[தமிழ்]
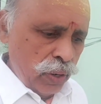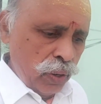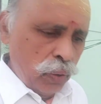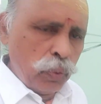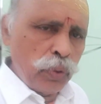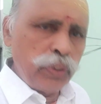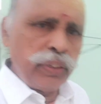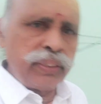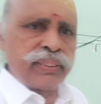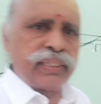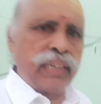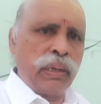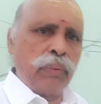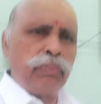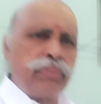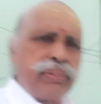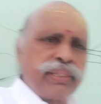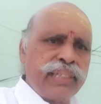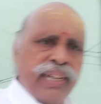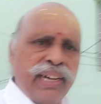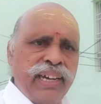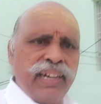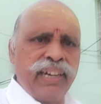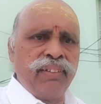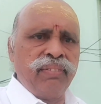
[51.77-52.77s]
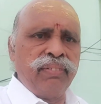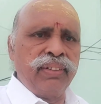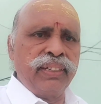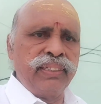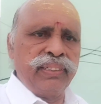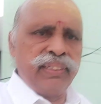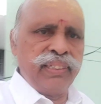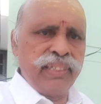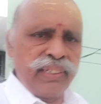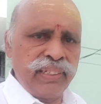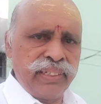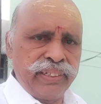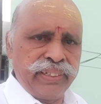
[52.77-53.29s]
ஒரு சம்சாரி
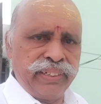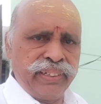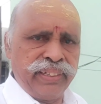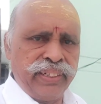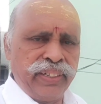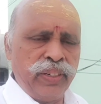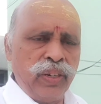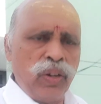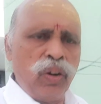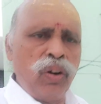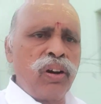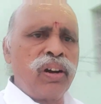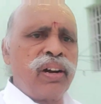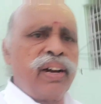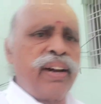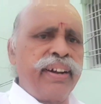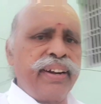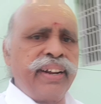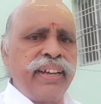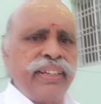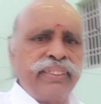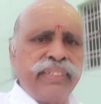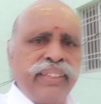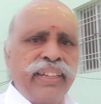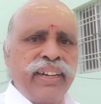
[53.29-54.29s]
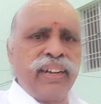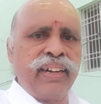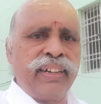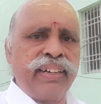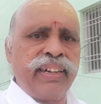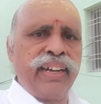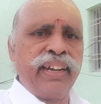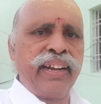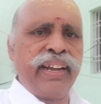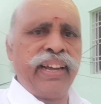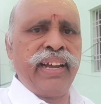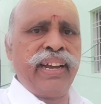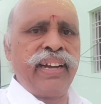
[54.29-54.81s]
வந்து யோகானந்தர்கிட்ட
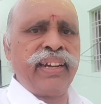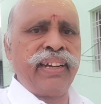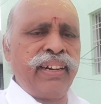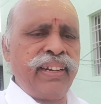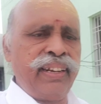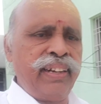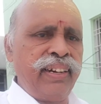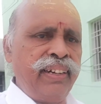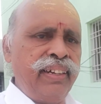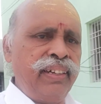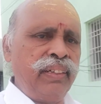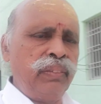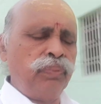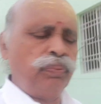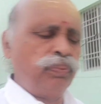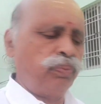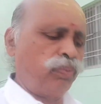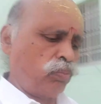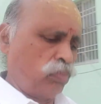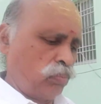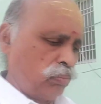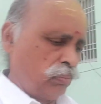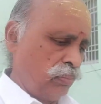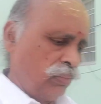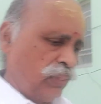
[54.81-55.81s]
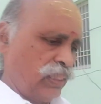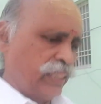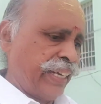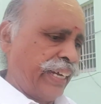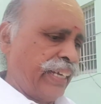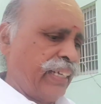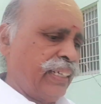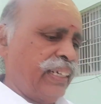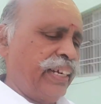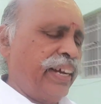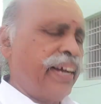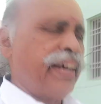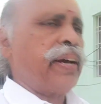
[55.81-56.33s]
கேட்குறாருங்க
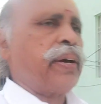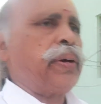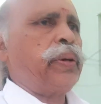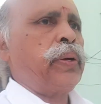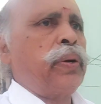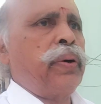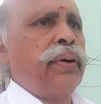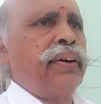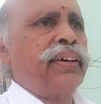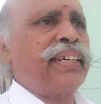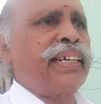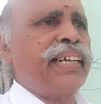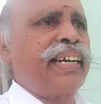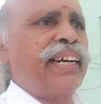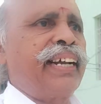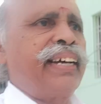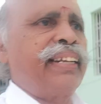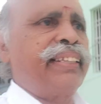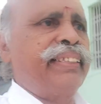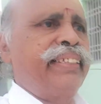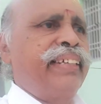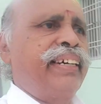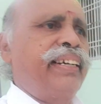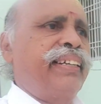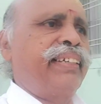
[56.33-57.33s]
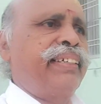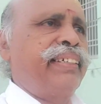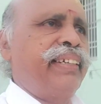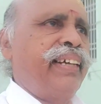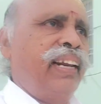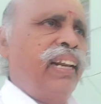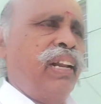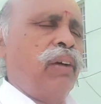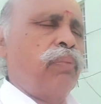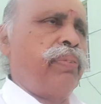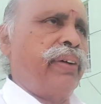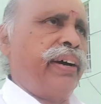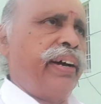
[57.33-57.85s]
யோகானந்தர்
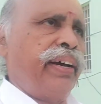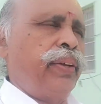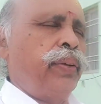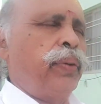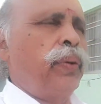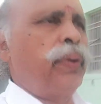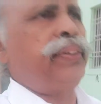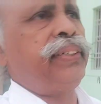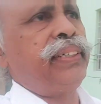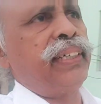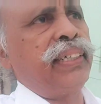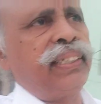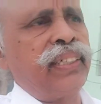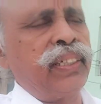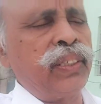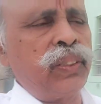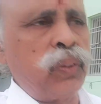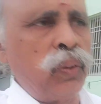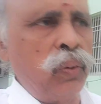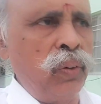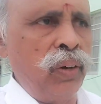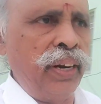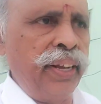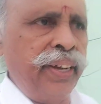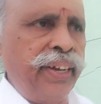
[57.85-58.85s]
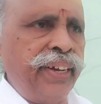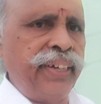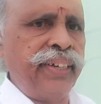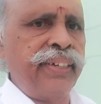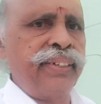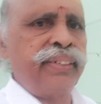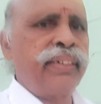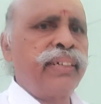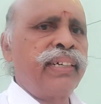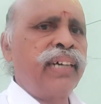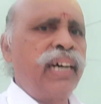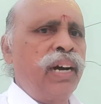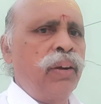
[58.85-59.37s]
இல்லைப்பா யோசித்து சொல்லு
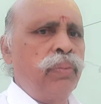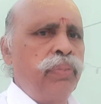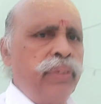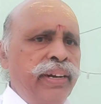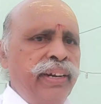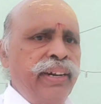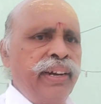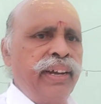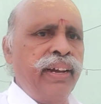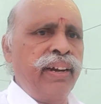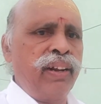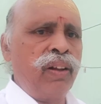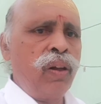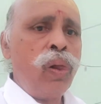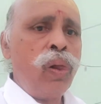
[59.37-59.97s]
அப்படின்னாரு